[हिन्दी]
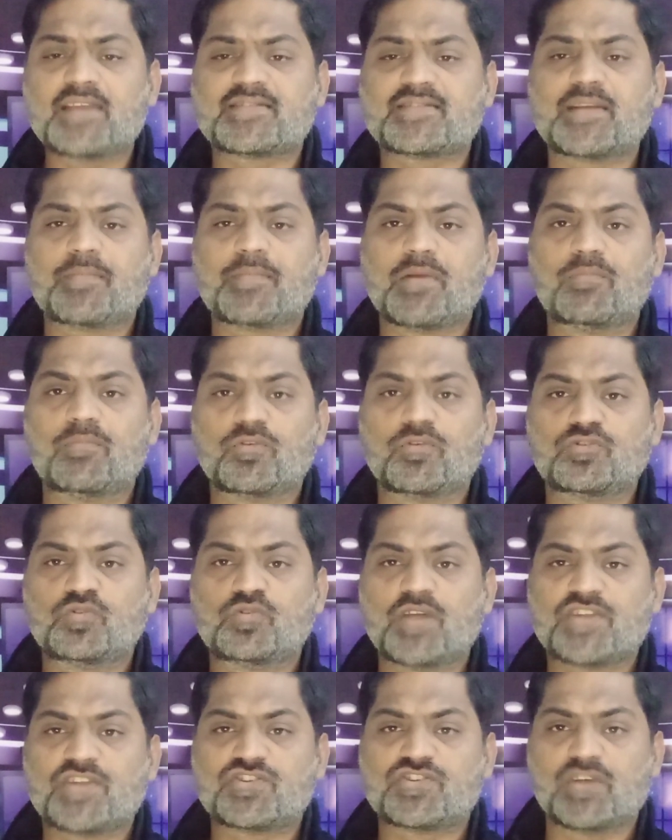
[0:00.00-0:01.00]
इस टाइम के
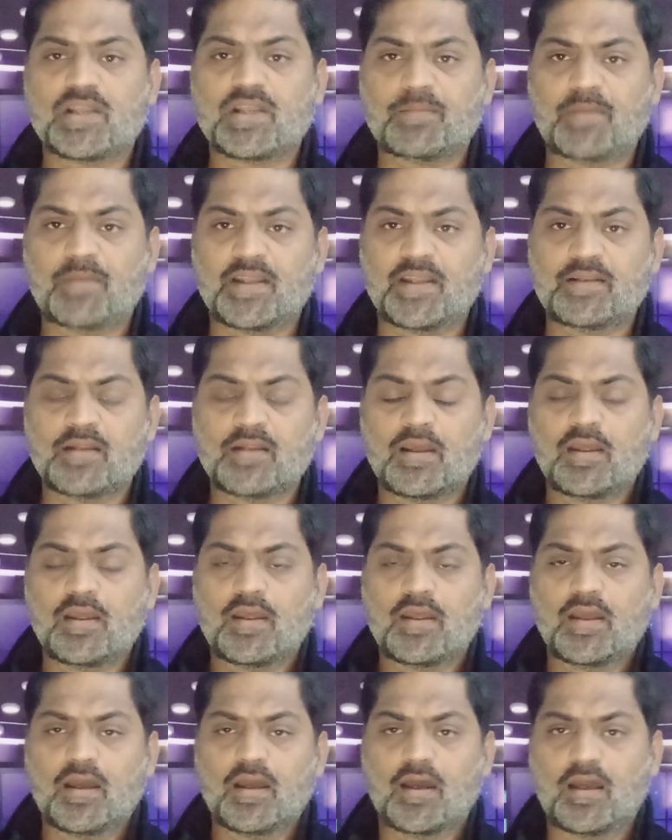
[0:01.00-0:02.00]
मौजूदा चेयरमैन
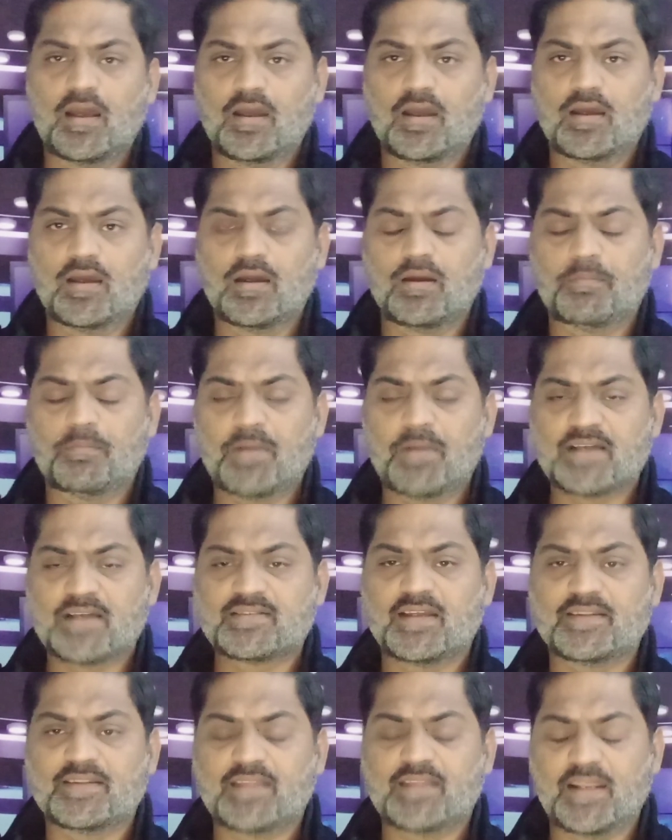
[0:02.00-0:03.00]

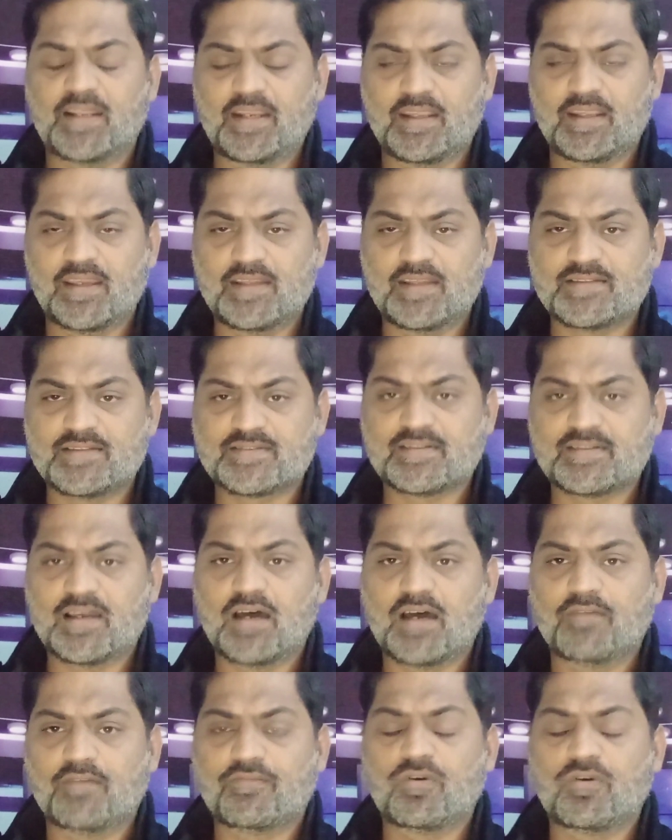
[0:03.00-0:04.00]
पाकिस्तान तहरीक
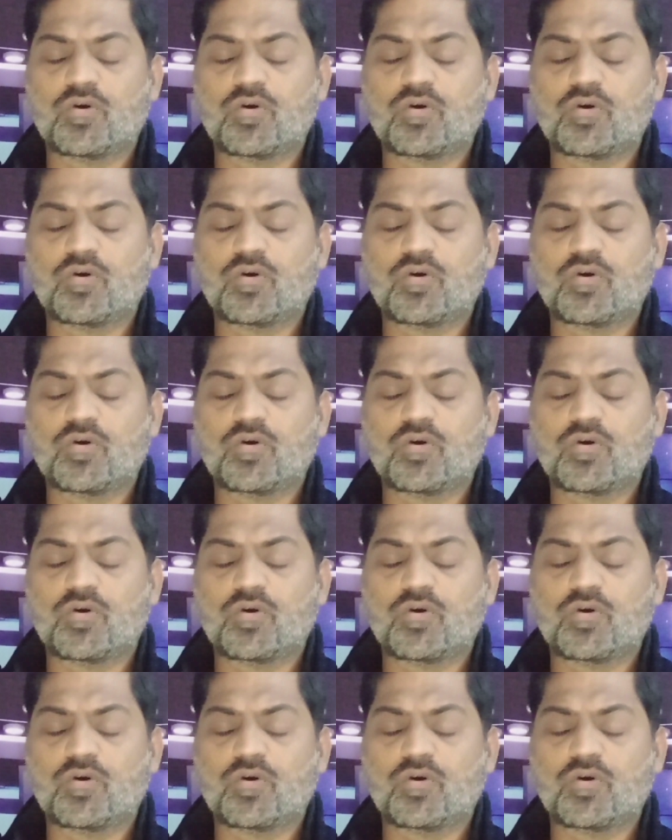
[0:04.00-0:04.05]
इंसाफ